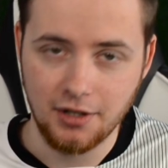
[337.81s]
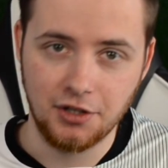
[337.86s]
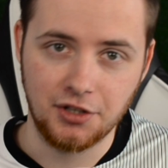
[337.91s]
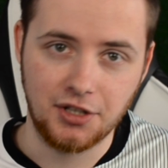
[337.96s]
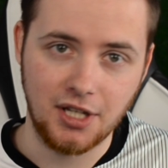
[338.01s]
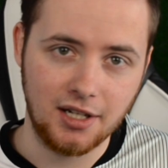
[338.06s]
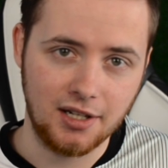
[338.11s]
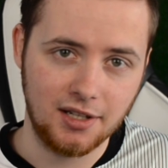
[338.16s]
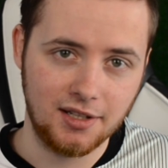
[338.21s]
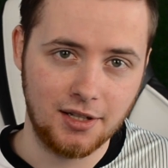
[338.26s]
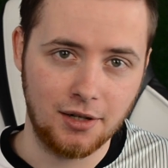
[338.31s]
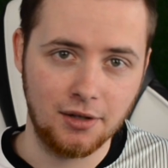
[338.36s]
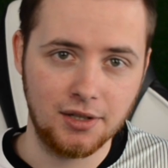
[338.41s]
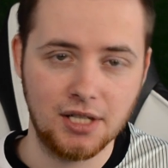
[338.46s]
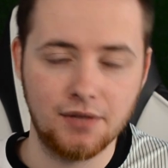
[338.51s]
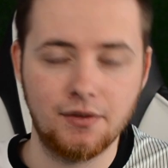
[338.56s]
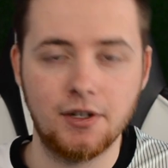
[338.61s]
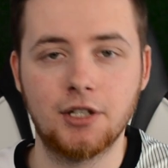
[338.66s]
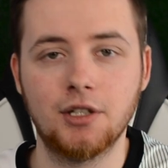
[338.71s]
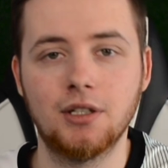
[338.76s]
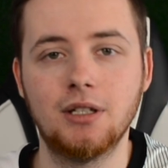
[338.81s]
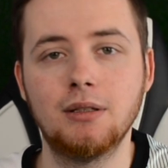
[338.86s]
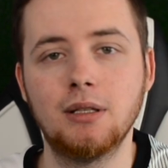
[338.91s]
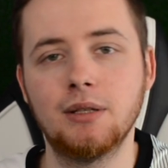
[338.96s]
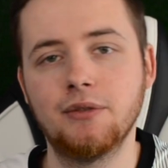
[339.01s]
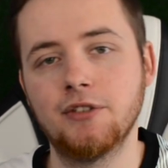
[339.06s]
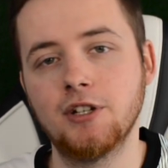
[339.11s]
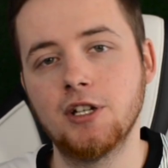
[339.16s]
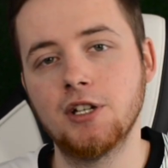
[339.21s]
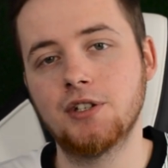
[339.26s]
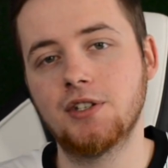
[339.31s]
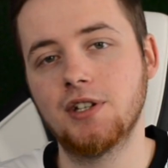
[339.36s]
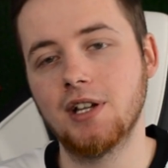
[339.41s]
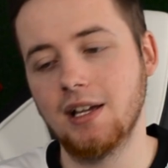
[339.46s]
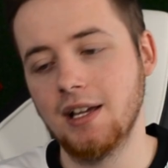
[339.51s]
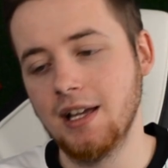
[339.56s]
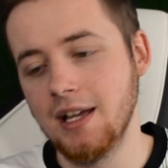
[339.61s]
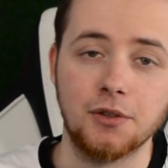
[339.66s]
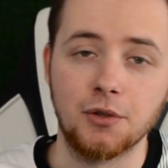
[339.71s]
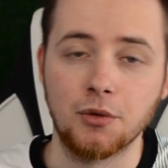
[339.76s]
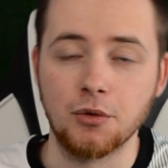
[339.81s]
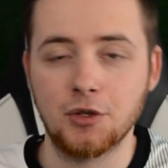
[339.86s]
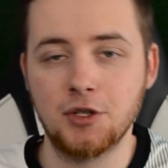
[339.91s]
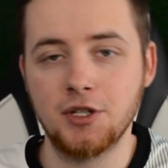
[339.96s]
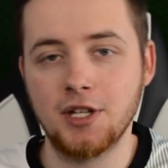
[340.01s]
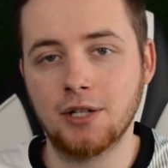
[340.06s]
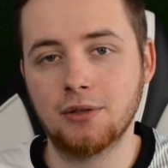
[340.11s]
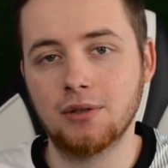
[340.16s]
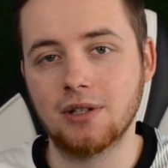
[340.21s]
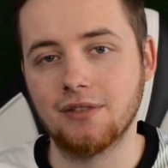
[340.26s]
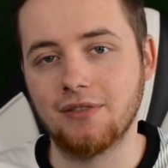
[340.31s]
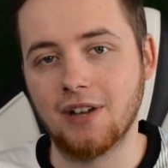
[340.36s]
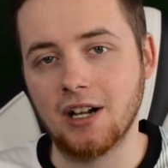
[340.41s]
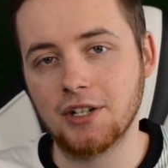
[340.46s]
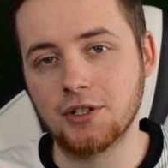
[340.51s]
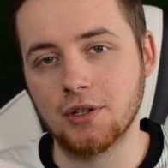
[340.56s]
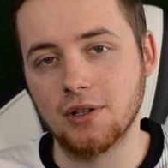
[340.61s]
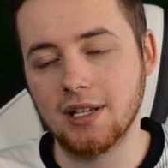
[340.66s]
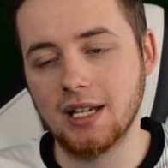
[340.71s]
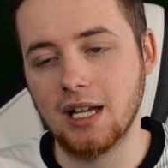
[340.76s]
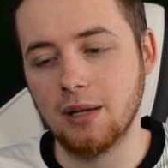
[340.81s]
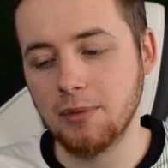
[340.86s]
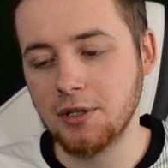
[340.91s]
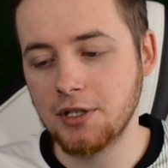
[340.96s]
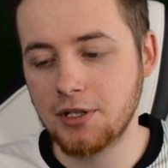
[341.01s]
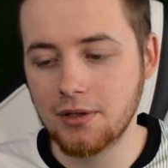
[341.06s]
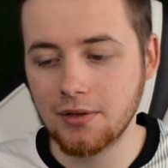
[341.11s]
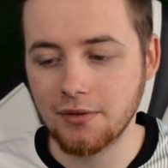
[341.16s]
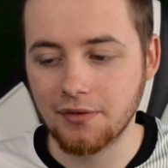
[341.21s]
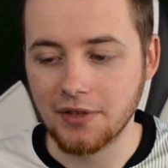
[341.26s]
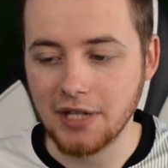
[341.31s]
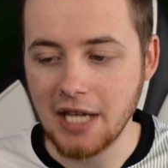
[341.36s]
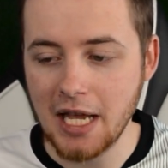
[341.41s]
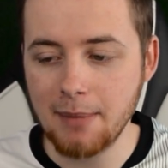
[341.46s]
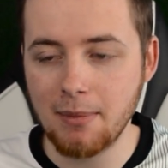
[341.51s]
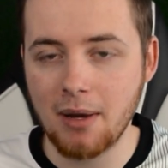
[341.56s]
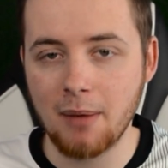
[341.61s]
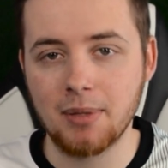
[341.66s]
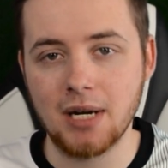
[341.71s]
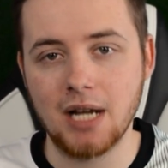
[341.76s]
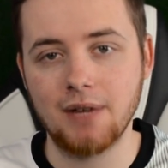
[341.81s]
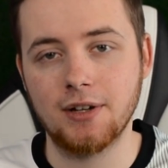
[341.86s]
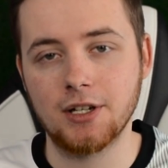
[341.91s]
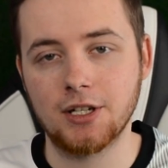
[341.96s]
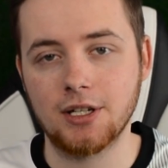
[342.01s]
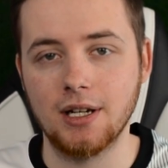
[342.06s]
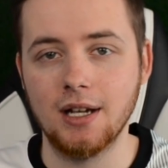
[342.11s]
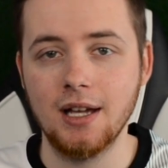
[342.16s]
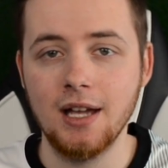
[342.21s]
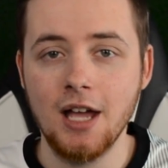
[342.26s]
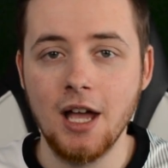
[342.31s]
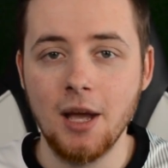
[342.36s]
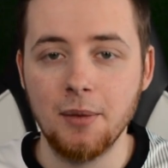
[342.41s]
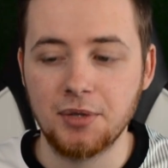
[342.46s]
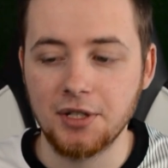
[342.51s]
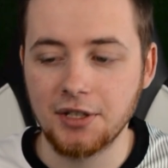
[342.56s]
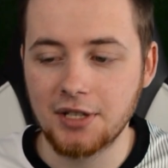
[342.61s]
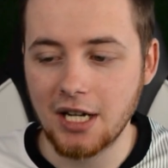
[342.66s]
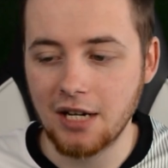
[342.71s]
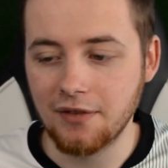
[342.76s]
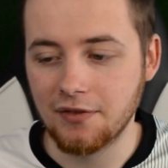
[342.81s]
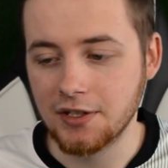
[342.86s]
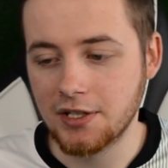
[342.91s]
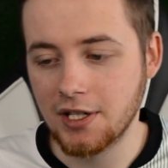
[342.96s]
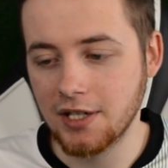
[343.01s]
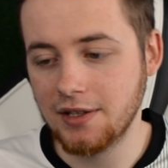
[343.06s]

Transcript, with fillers: 4-0 z Evertonem na wyjeździe, drużynie, która walczy o Ligę Mistrzów nie ma prawa się przytrafić.